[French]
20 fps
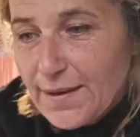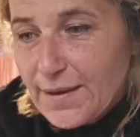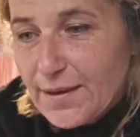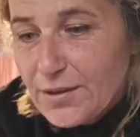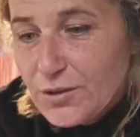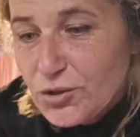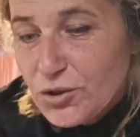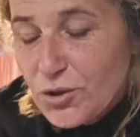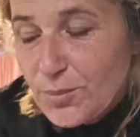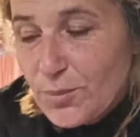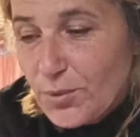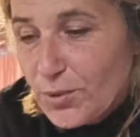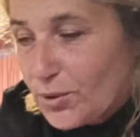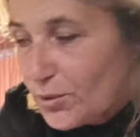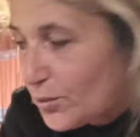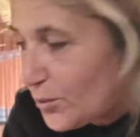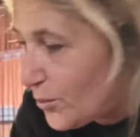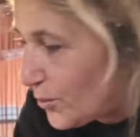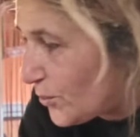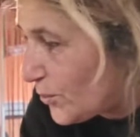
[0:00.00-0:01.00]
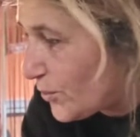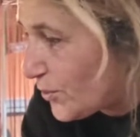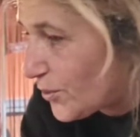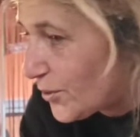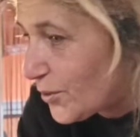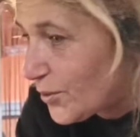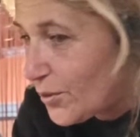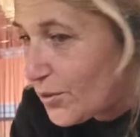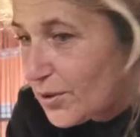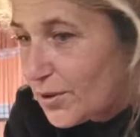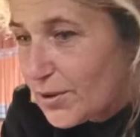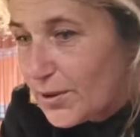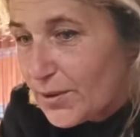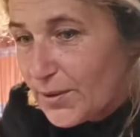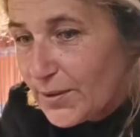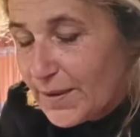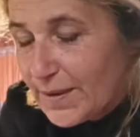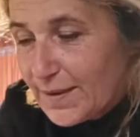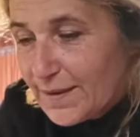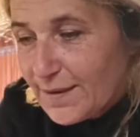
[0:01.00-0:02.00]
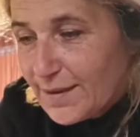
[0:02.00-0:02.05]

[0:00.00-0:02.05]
euh, je me rends compte que euh,